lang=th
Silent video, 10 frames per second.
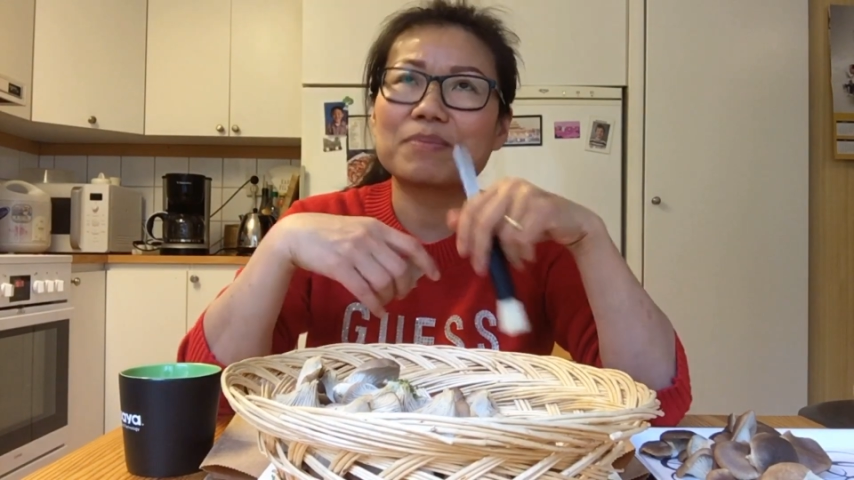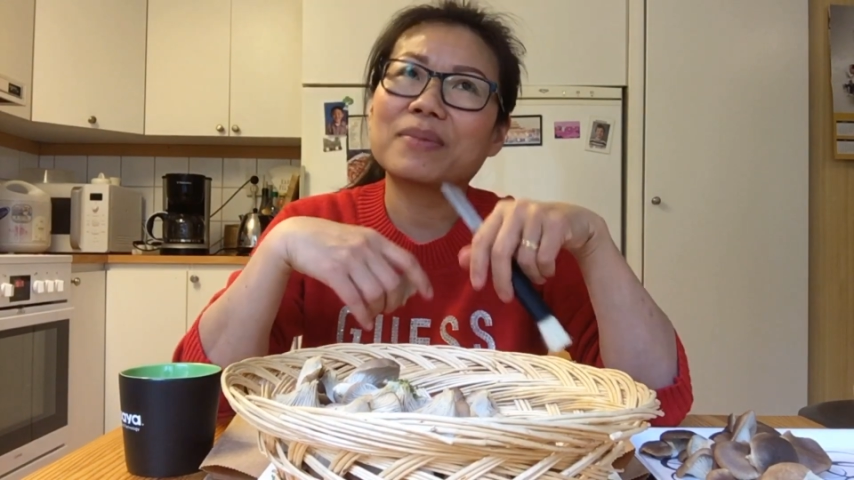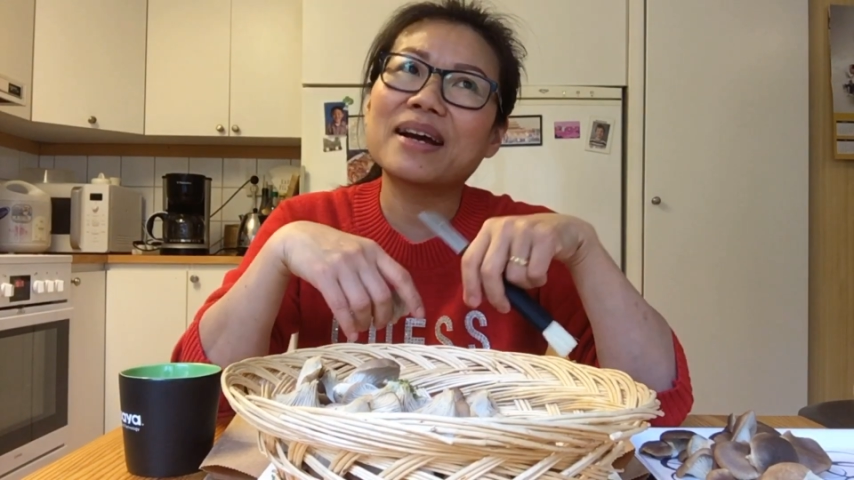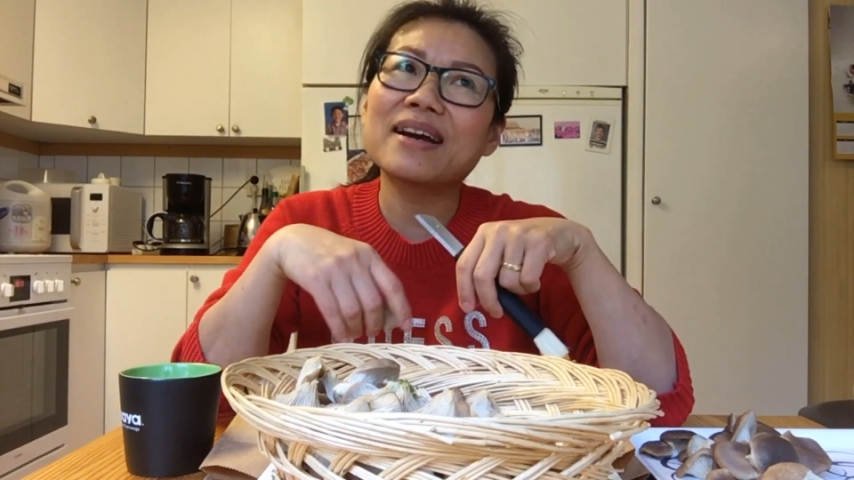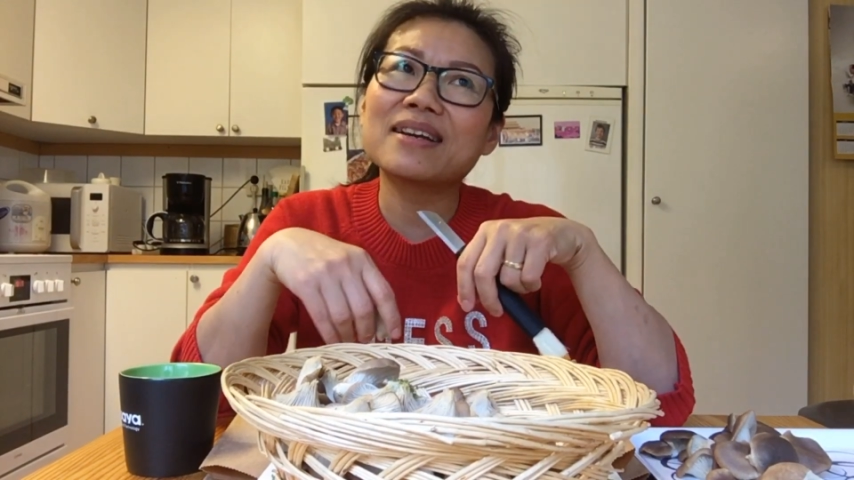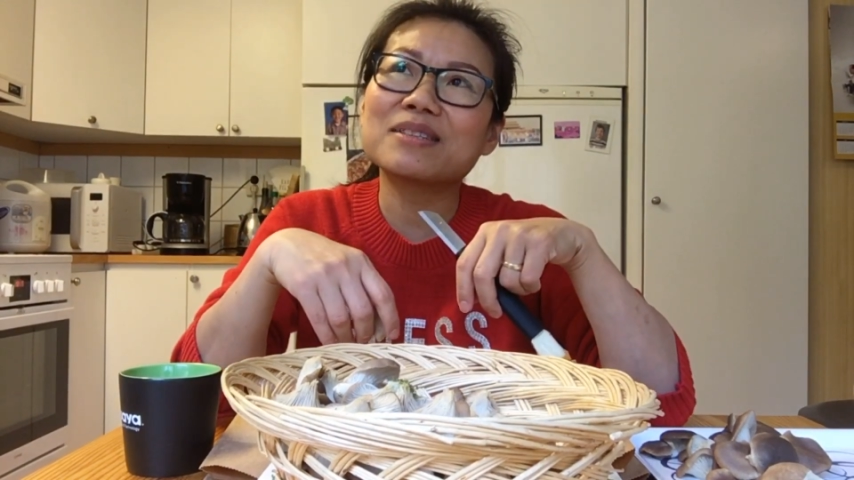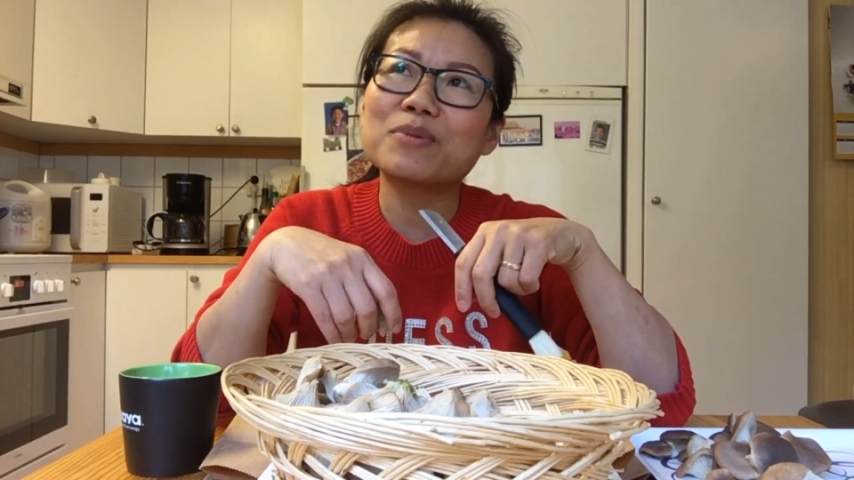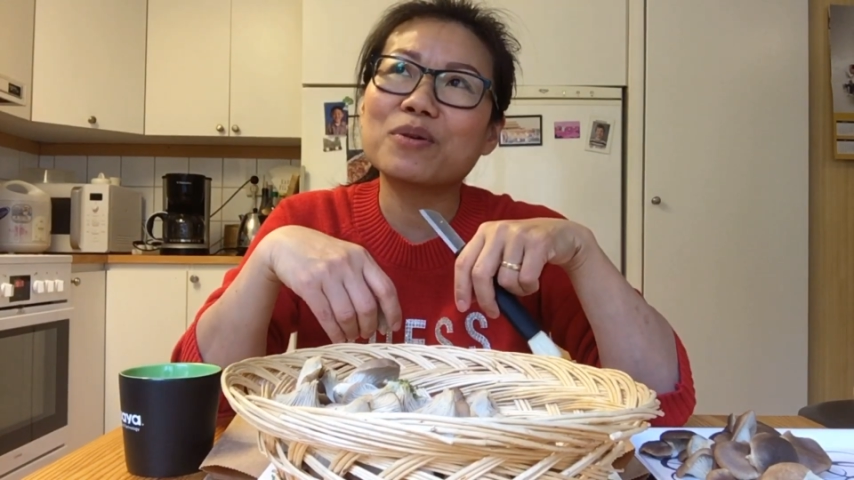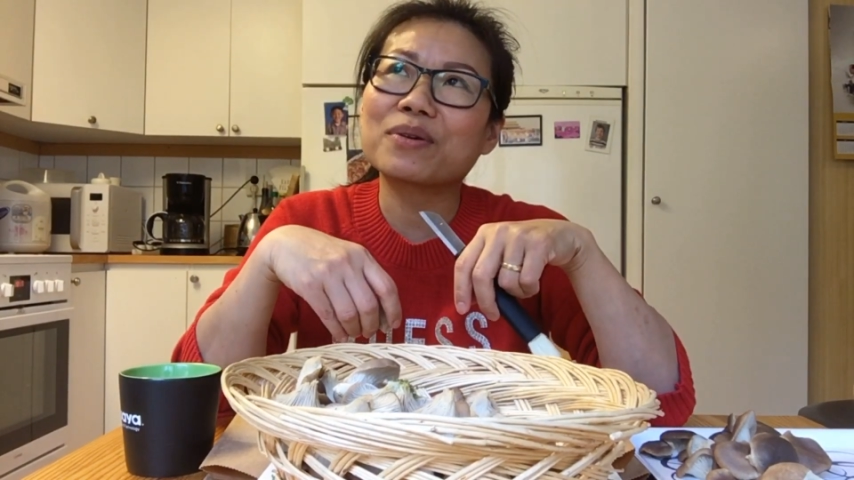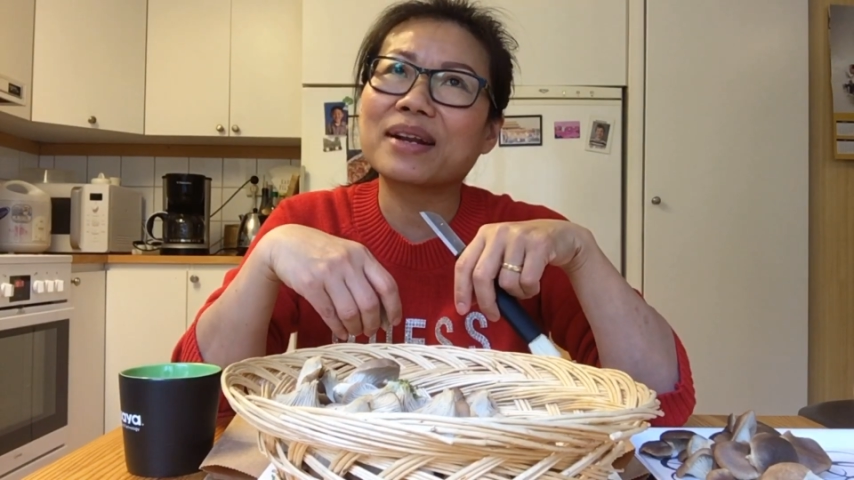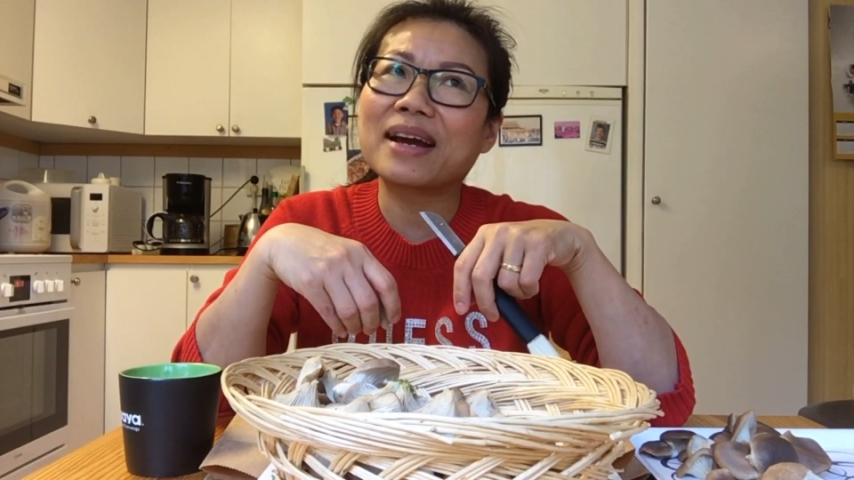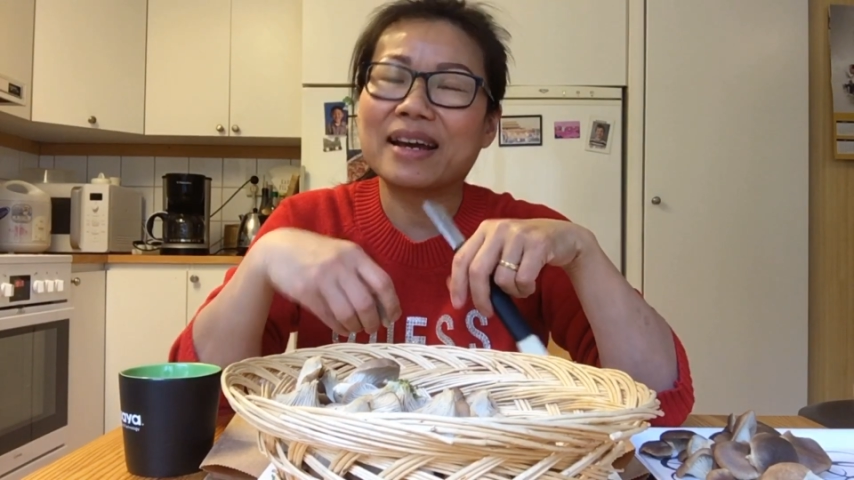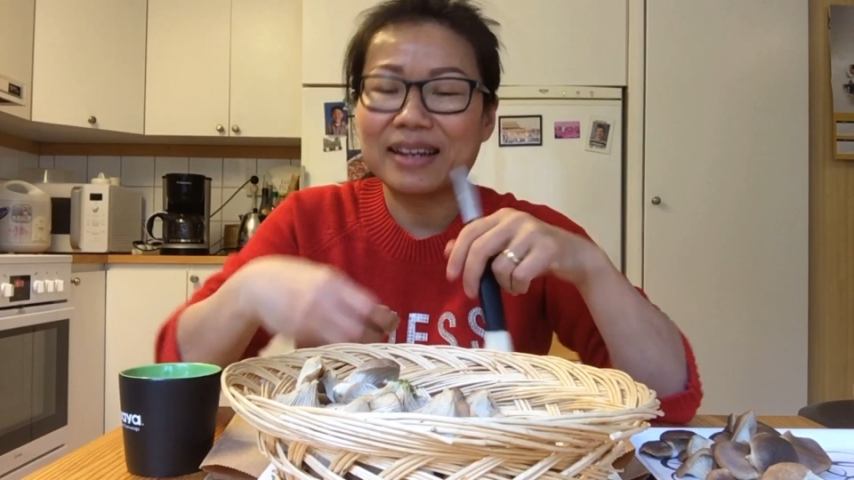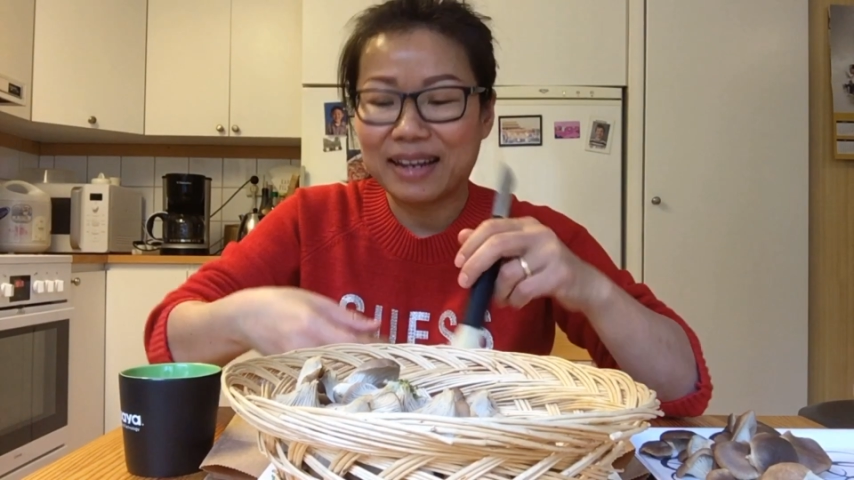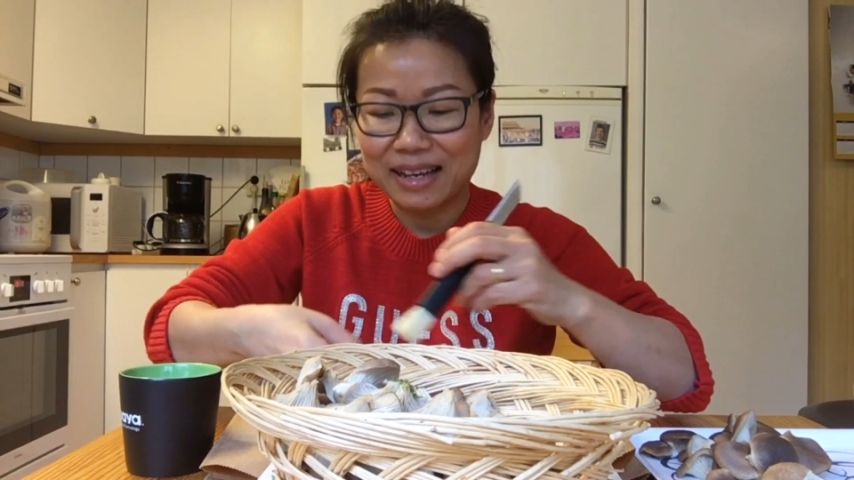15 หรือ 16 ราย
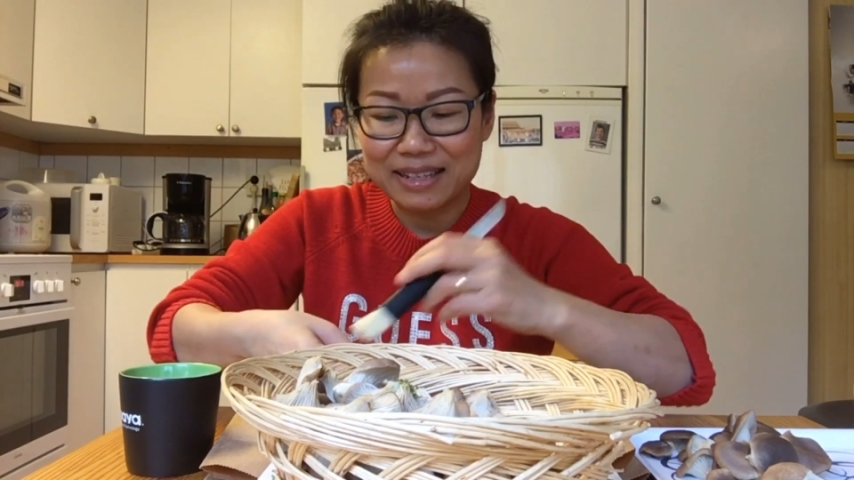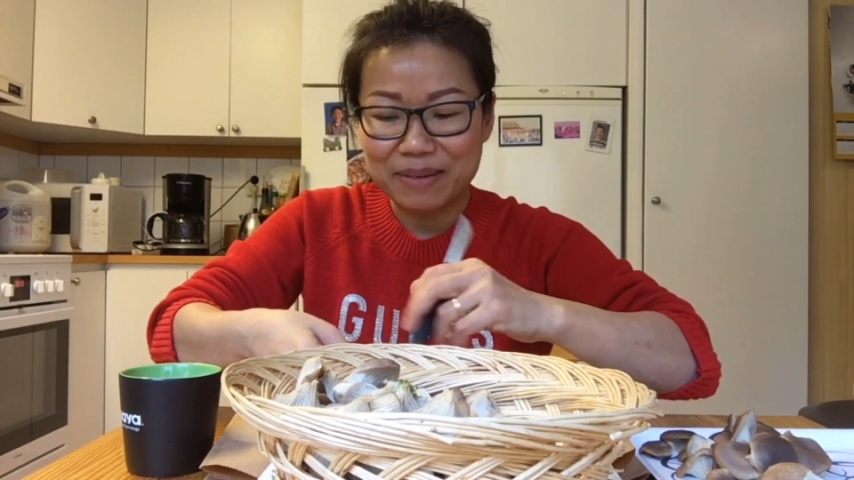นี่แหละ